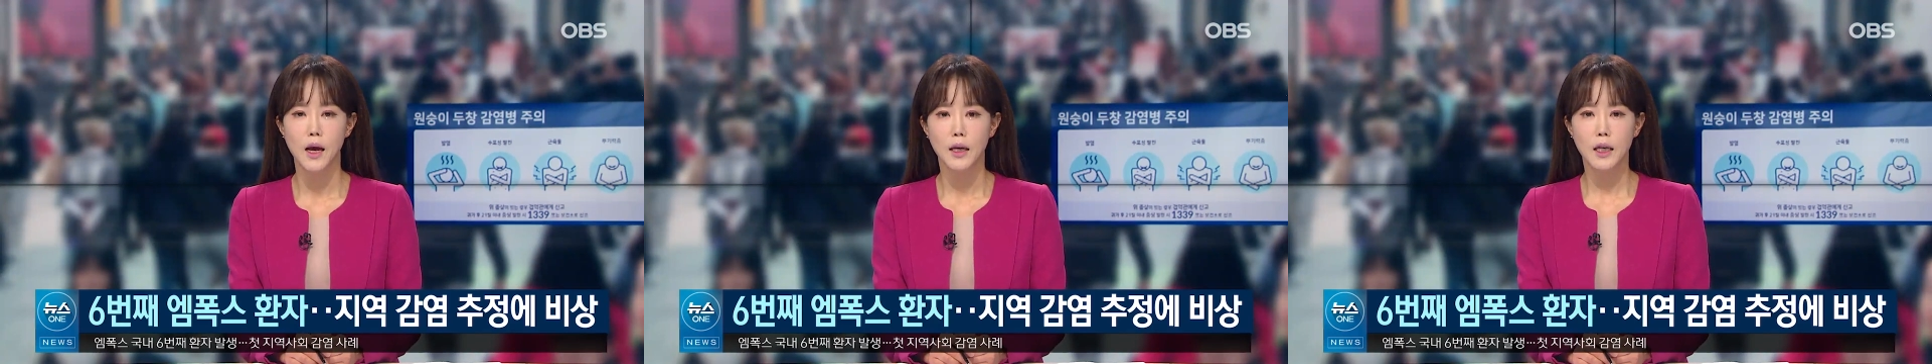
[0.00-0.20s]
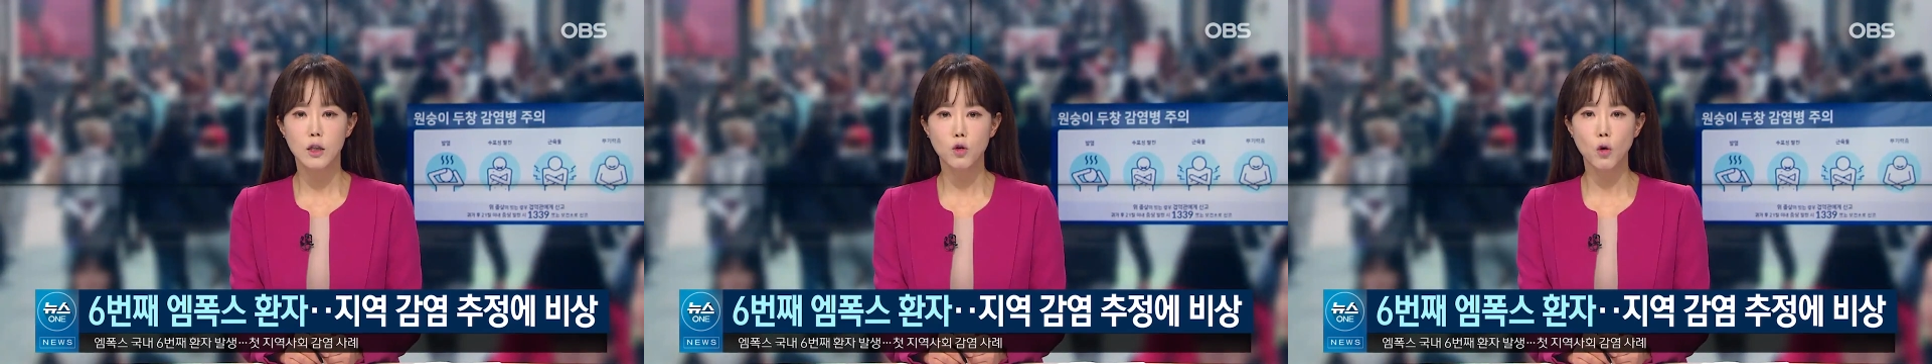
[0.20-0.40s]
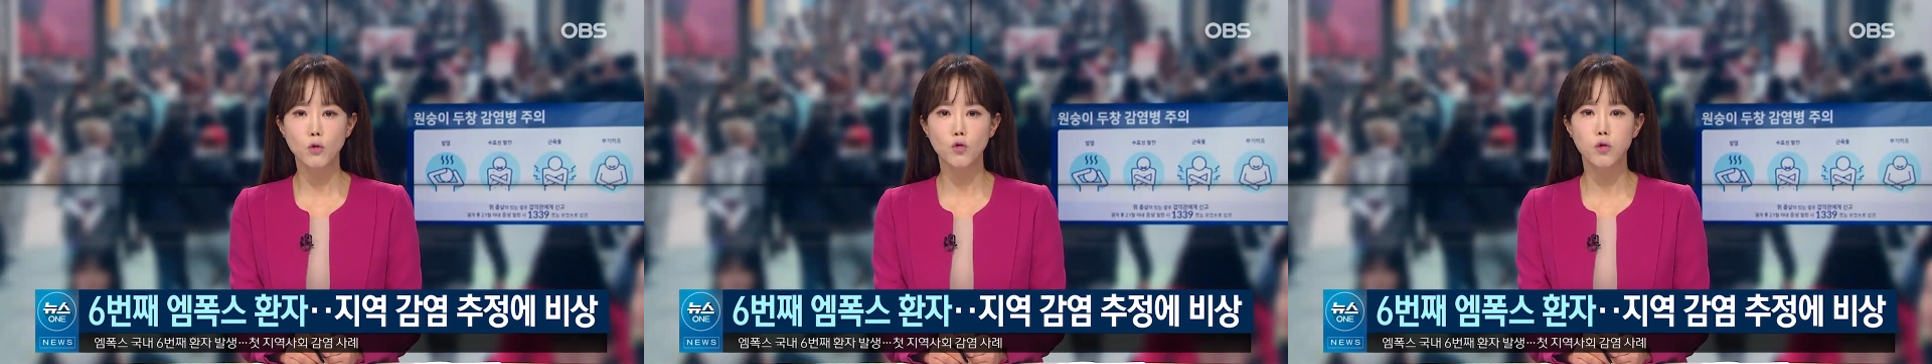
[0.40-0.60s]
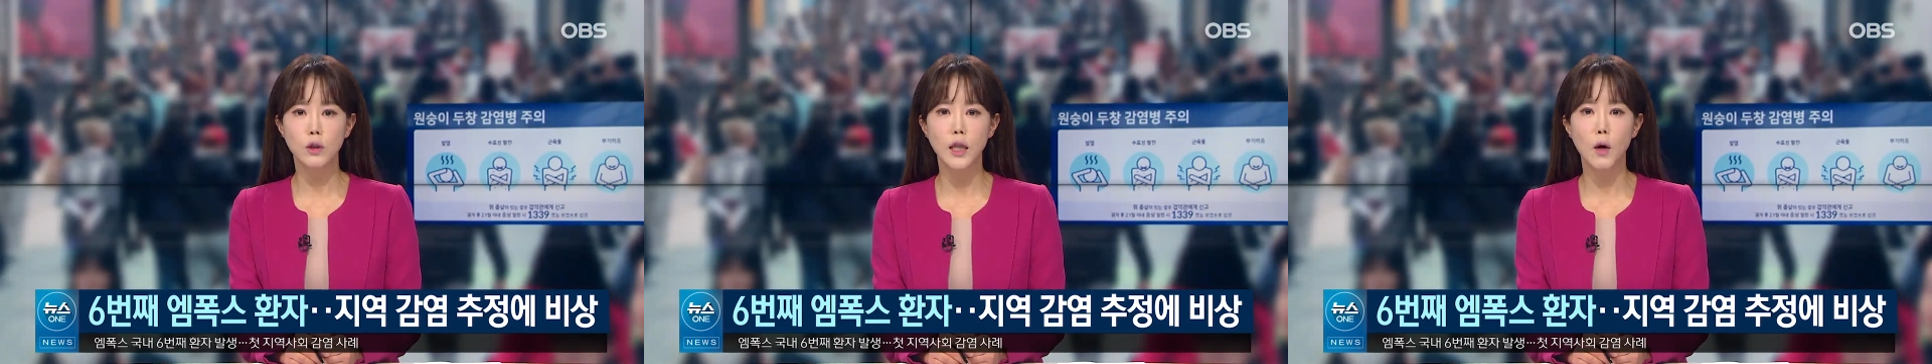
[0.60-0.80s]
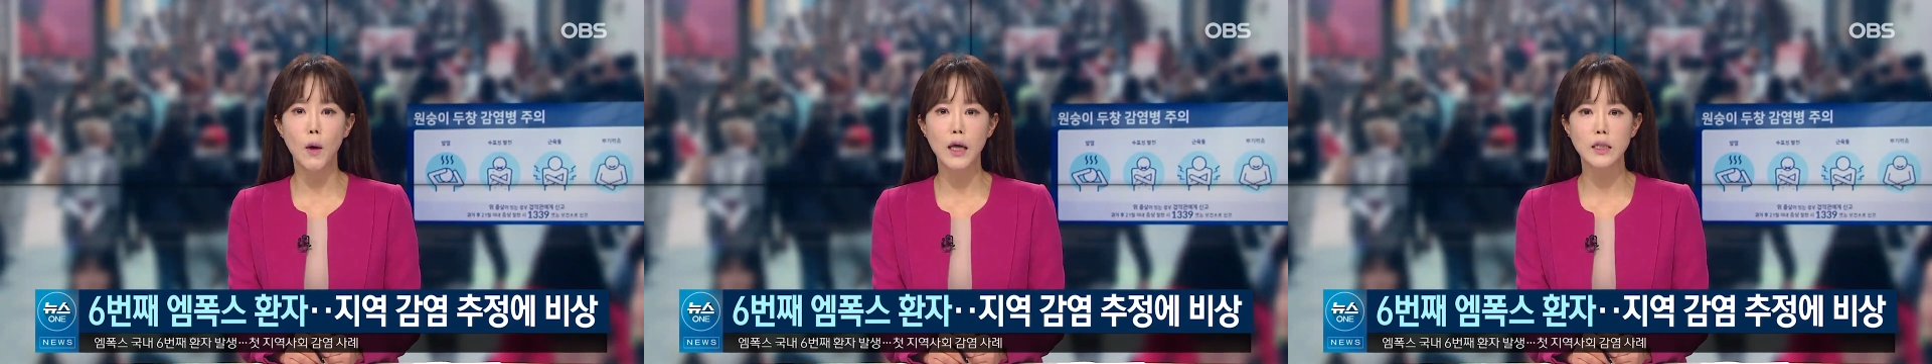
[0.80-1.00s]
기존
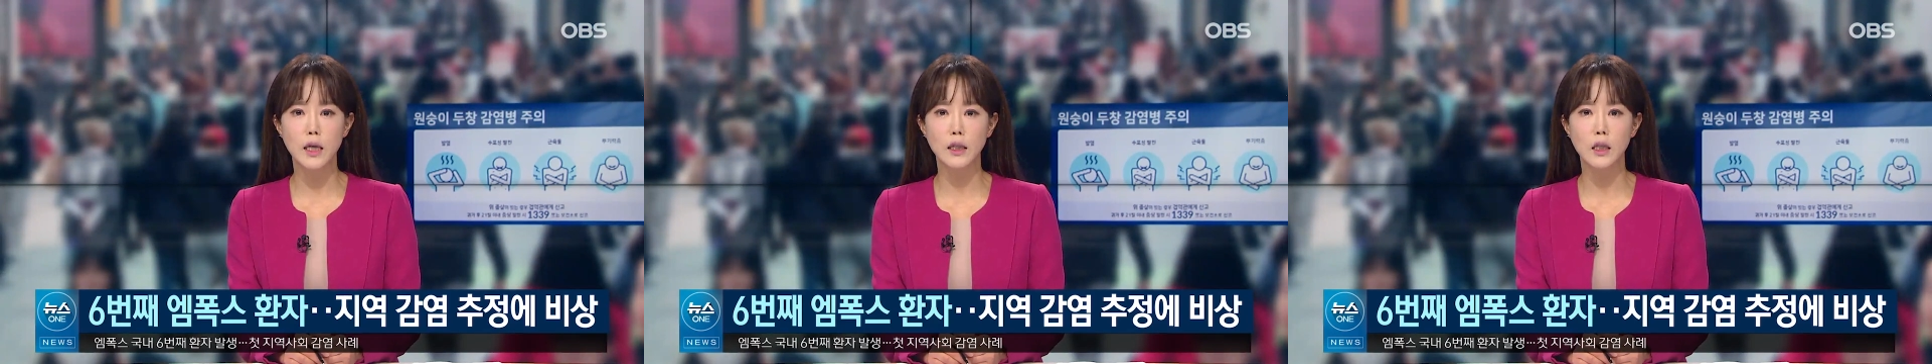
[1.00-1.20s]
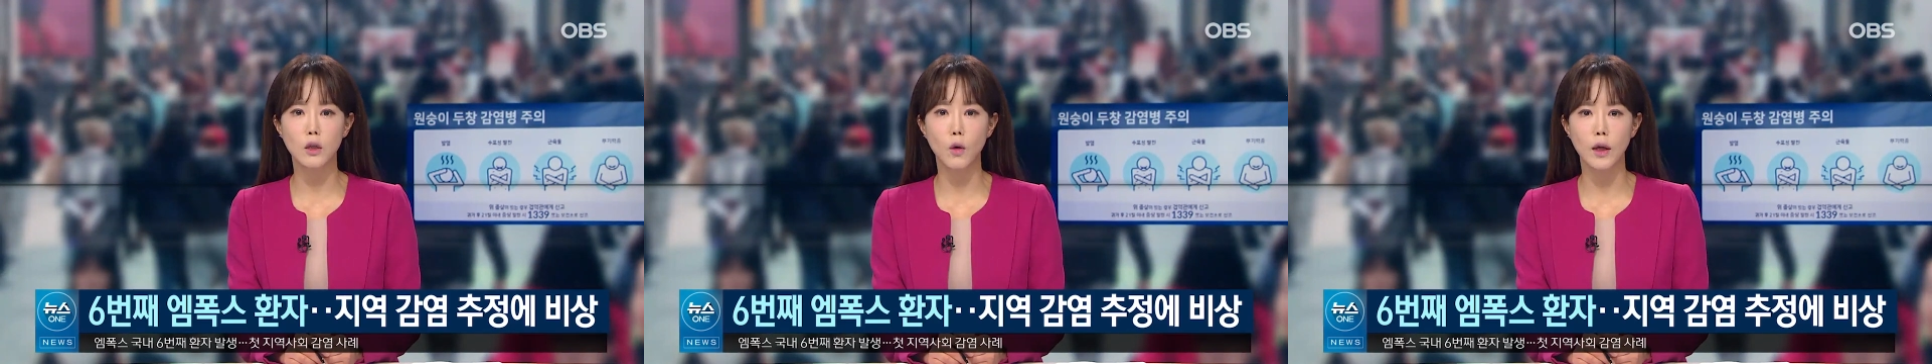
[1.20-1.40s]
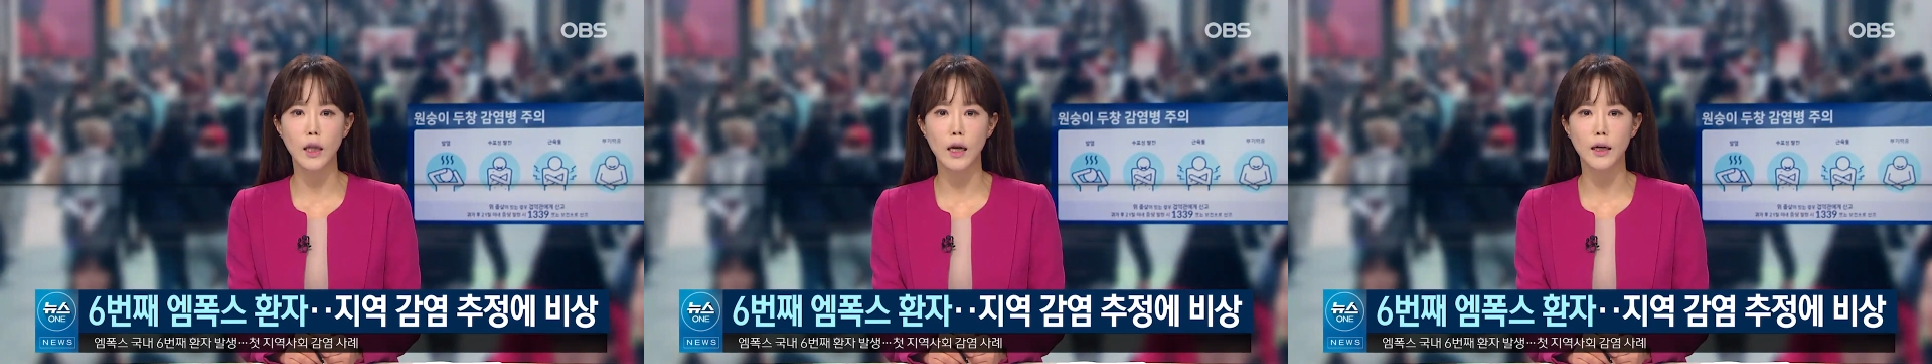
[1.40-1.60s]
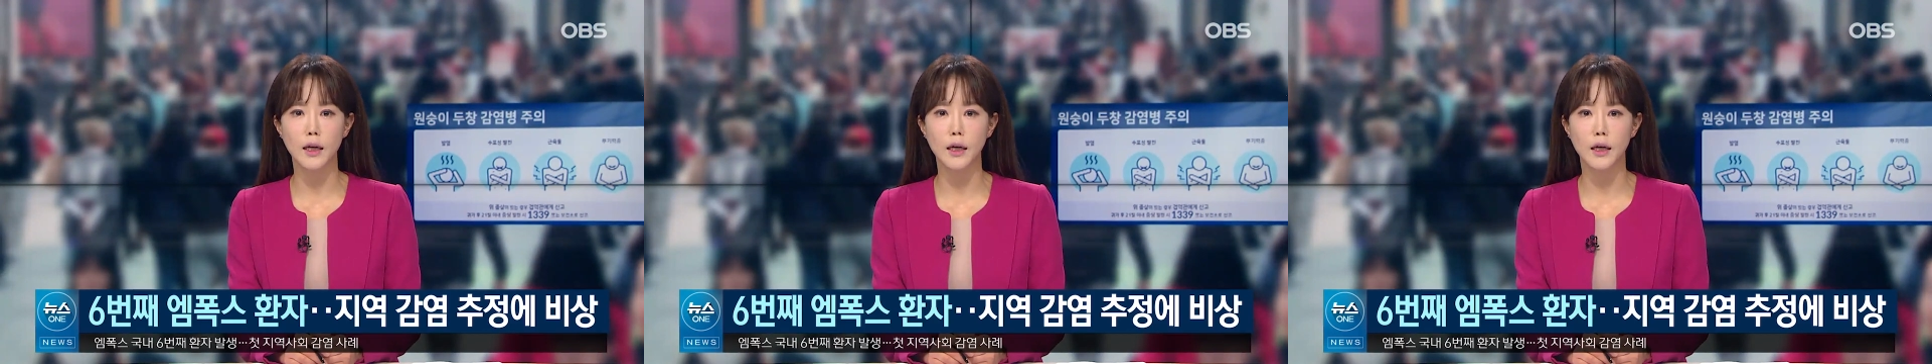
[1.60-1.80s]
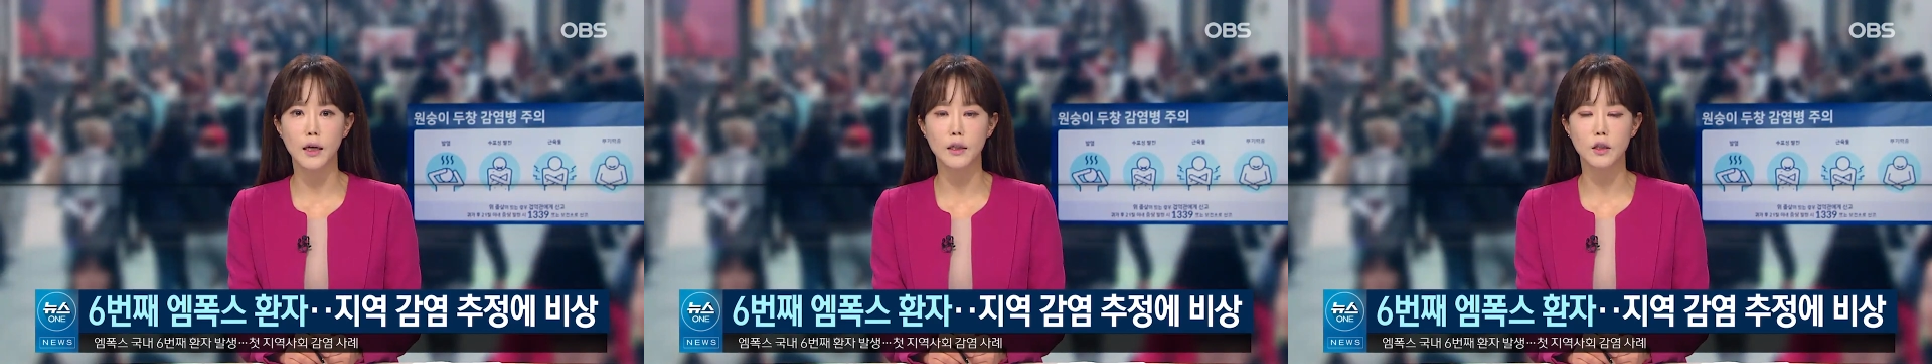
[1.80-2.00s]
국내 환자들과 달리